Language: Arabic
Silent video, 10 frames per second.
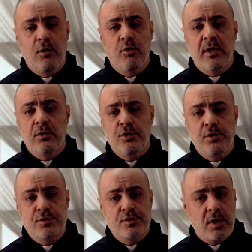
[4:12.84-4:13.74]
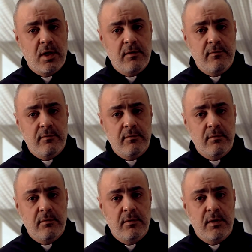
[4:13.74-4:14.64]
إنه ما نطنج راس
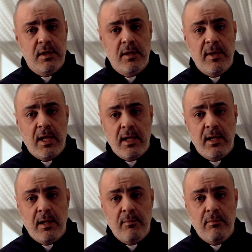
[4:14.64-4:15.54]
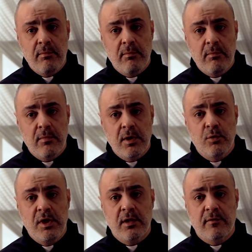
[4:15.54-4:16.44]
قدام العالم إنه
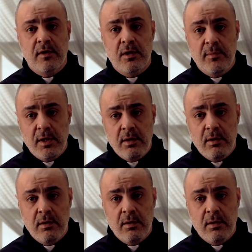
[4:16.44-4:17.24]
نحن صايمين